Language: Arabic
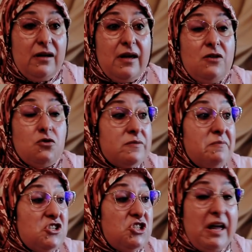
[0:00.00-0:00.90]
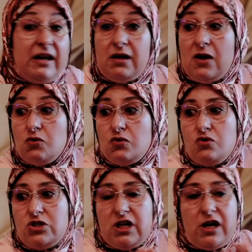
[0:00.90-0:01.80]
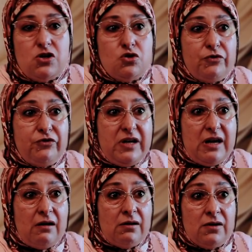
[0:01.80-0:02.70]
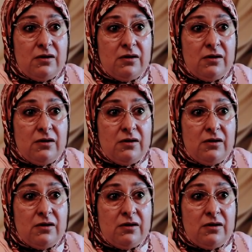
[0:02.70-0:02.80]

كندوز من الشارع كنقول كلشي كيشوف فيا